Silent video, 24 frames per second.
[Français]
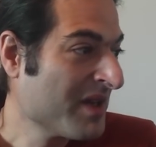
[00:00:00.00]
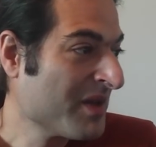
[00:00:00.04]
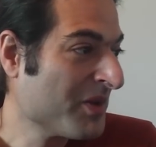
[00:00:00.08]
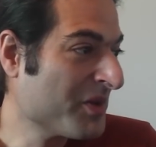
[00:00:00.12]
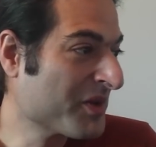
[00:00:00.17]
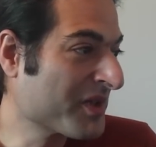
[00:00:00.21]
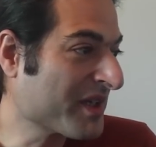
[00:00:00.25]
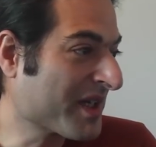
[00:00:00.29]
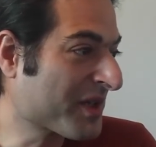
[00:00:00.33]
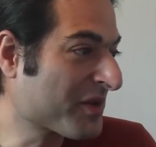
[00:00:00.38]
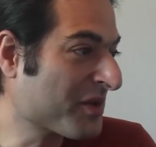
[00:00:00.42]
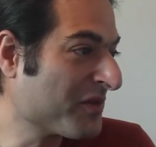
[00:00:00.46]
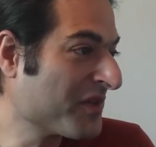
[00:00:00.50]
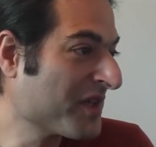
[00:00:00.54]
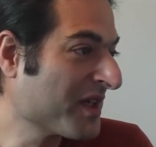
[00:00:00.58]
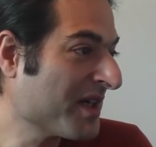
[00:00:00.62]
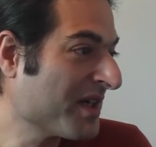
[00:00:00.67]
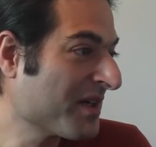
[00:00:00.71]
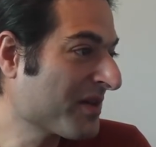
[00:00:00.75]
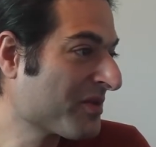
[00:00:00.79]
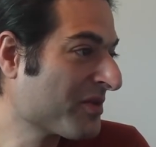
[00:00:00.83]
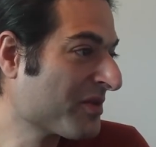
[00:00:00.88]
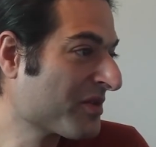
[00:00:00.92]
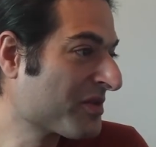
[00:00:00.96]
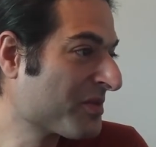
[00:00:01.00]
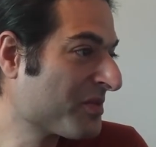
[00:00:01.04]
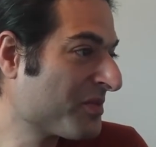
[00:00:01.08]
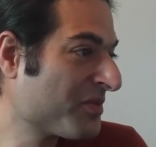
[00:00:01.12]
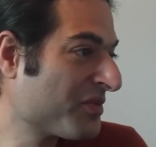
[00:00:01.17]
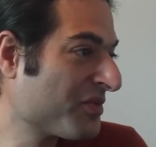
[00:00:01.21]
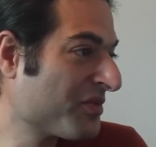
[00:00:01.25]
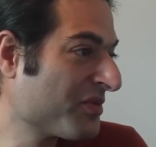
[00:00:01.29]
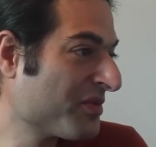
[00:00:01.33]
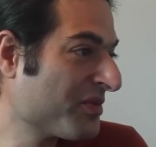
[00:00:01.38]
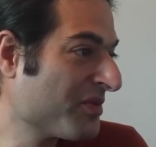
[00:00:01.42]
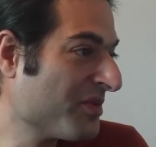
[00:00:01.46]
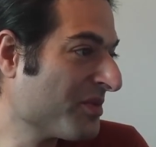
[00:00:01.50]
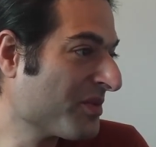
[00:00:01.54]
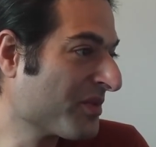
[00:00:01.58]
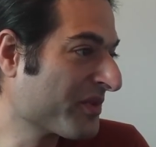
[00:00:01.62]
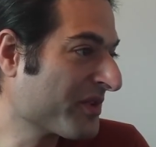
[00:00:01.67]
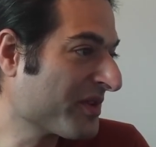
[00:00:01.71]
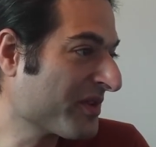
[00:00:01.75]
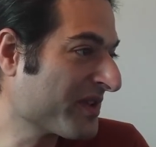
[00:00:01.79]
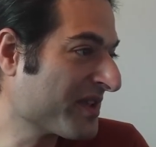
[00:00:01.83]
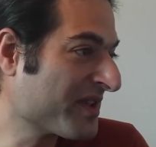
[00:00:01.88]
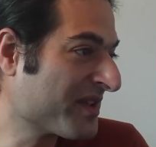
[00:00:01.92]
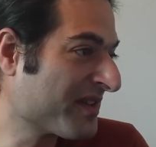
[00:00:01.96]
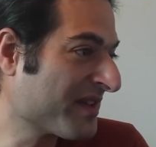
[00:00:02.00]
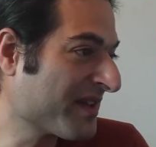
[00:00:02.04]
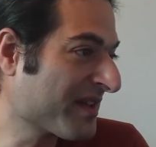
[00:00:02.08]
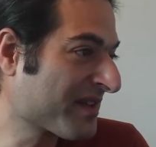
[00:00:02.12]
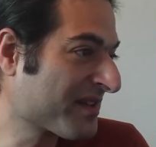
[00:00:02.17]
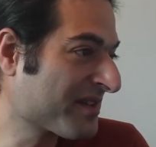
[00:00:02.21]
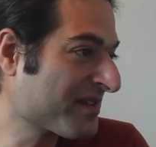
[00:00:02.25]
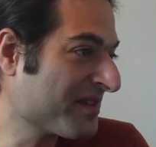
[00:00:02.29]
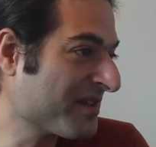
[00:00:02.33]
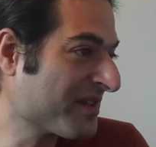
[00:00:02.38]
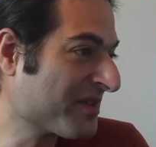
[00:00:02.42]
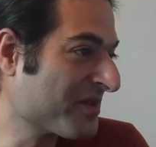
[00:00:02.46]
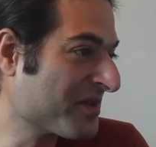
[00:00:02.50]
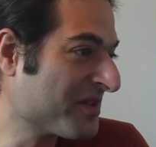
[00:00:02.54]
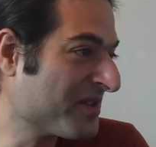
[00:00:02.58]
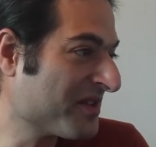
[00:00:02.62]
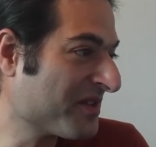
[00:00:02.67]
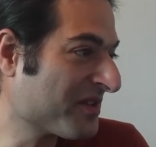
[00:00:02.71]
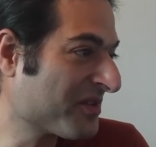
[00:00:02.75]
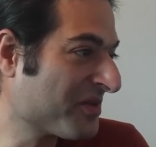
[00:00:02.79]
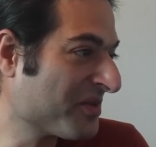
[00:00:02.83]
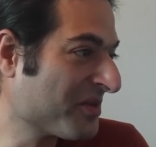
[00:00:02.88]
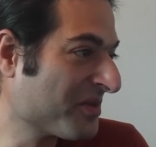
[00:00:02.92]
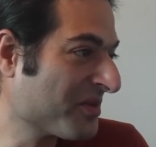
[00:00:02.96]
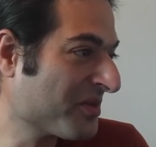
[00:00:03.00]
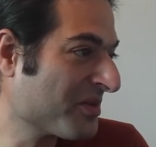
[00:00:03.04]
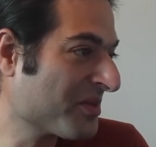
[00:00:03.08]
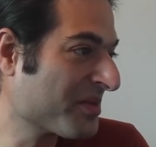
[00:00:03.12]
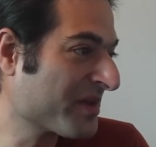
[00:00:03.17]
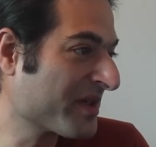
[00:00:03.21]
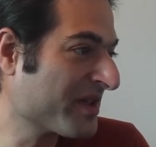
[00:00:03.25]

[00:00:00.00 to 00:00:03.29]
le tract viral conspue le montant des taxes et des cotisations au